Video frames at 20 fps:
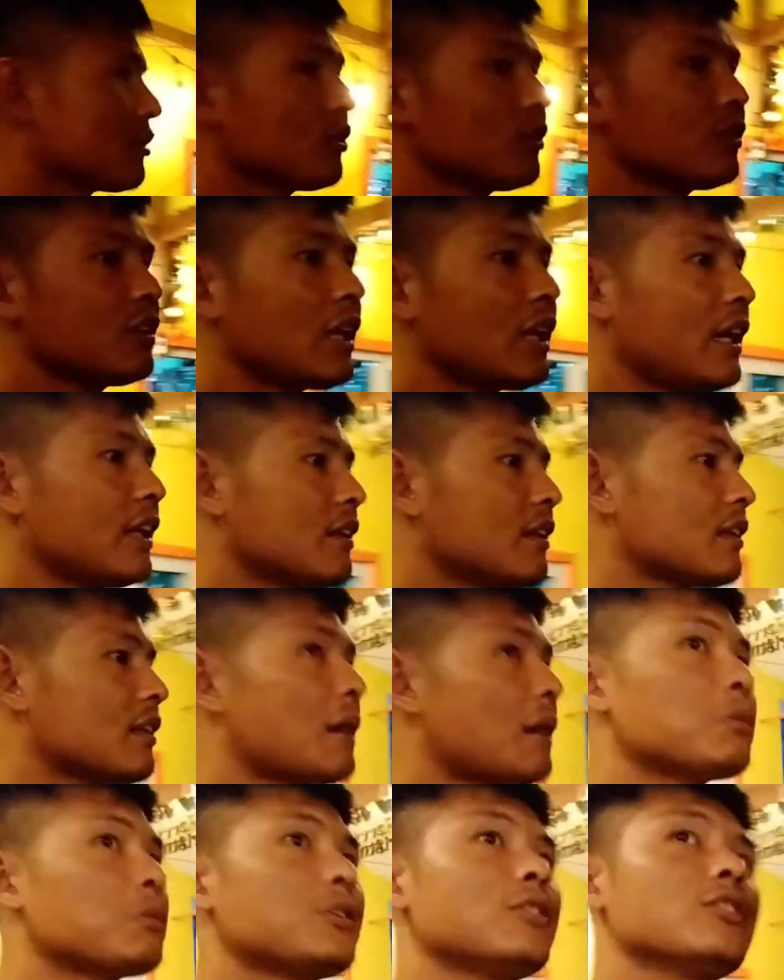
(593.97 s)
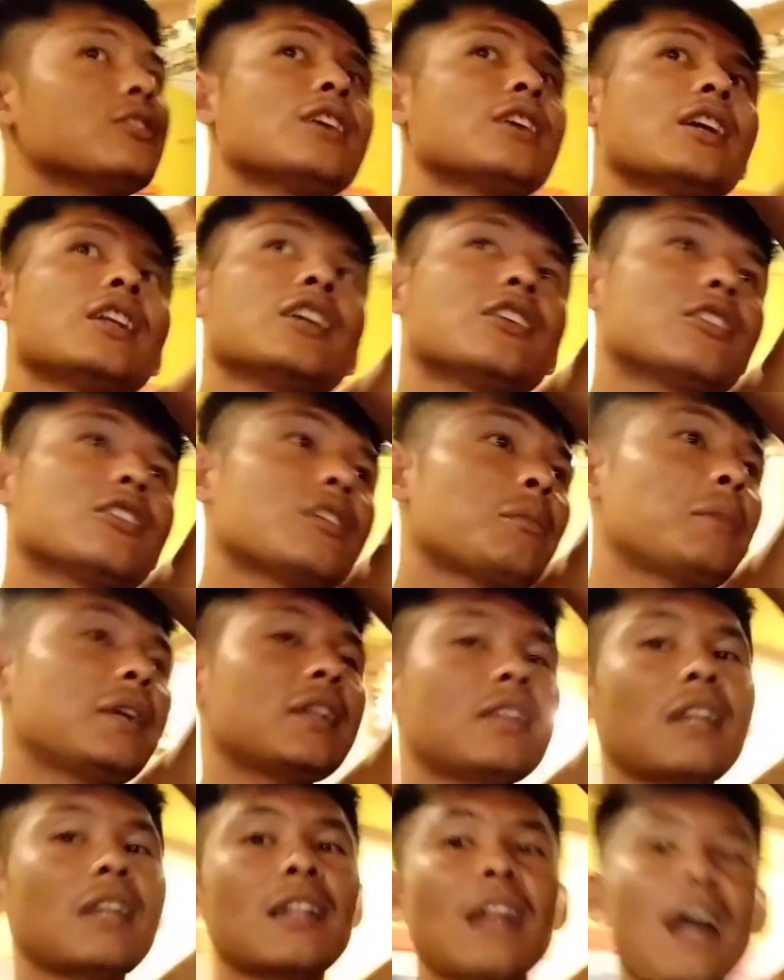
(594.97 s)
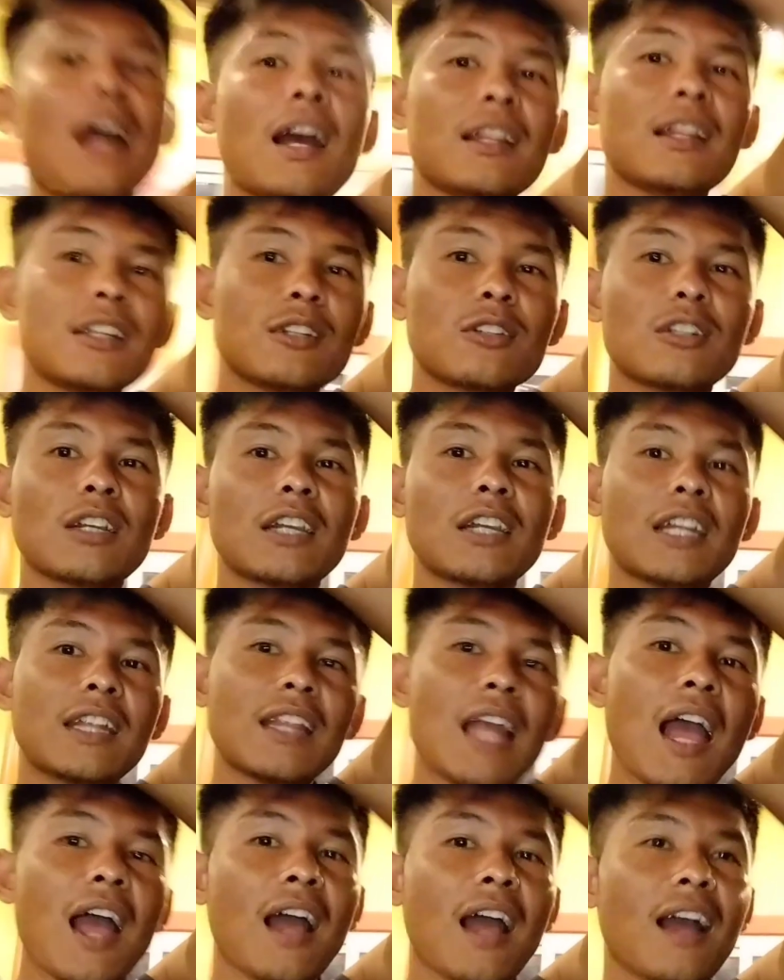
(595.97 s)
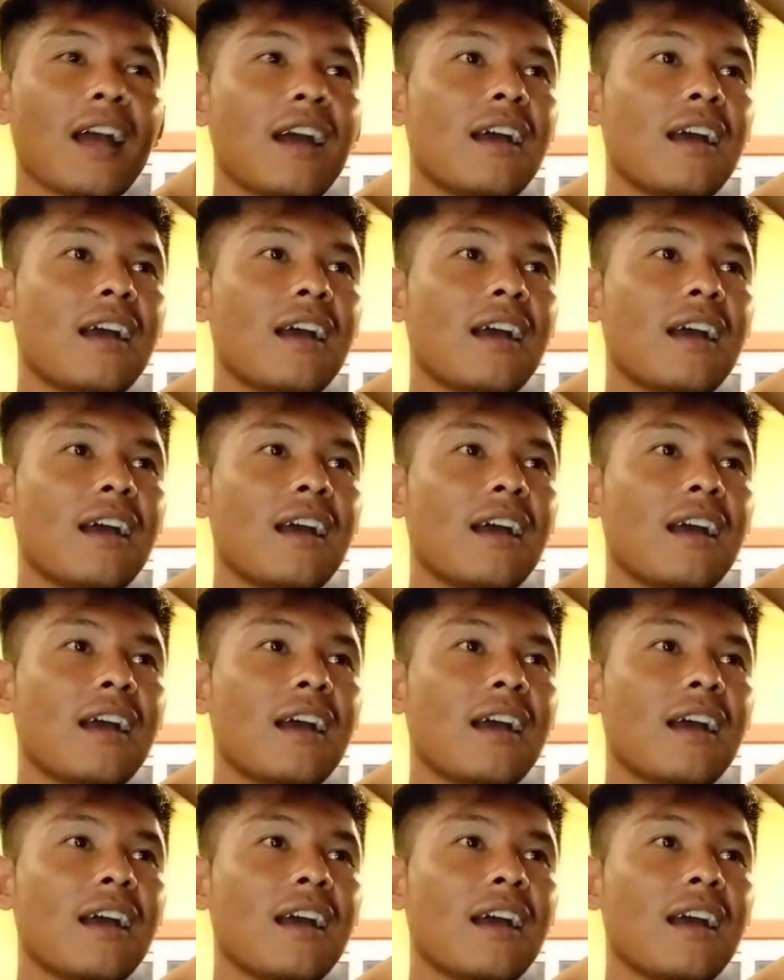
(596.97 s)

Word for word: doon din. Tapos yung isa dito sa may tindahan dito sa gitna.